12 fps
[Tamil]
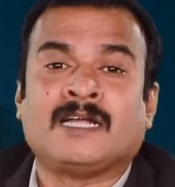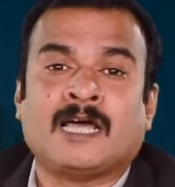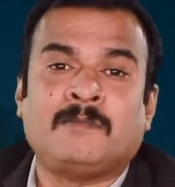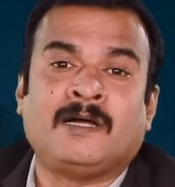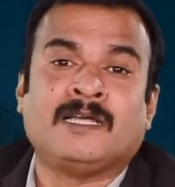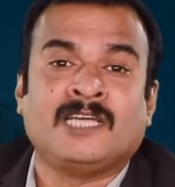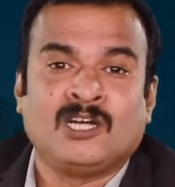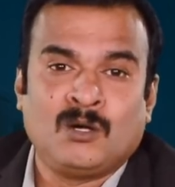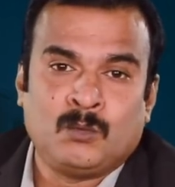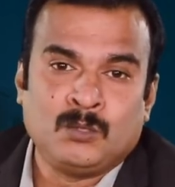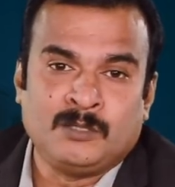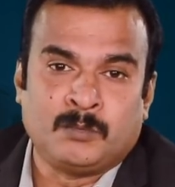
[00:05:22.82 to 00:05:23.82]
நம்ம எங்கே
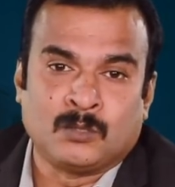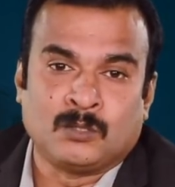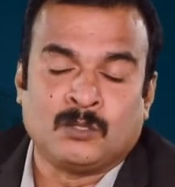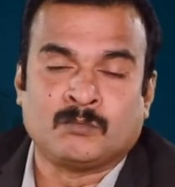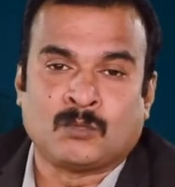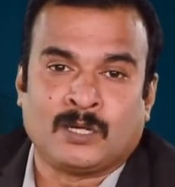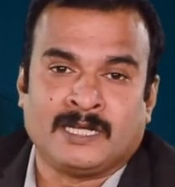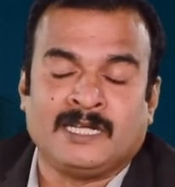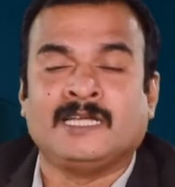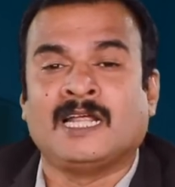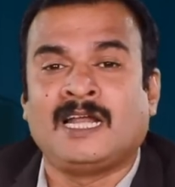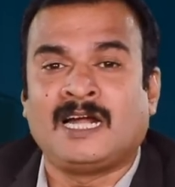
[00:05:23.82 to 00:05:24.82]
ஊசி போட்டுக்கிட்டோம் தொடங்கி
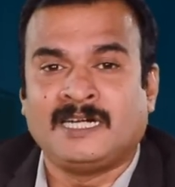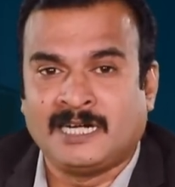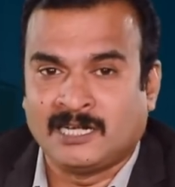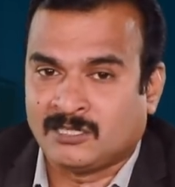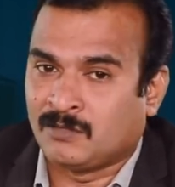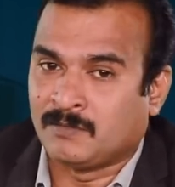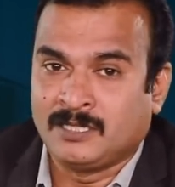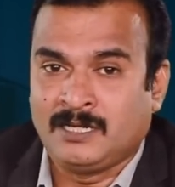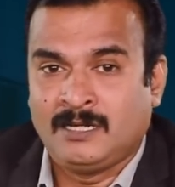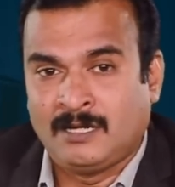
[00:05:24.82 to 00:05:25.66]
எல்லா டீட்டெயில்ஸையும் வந்து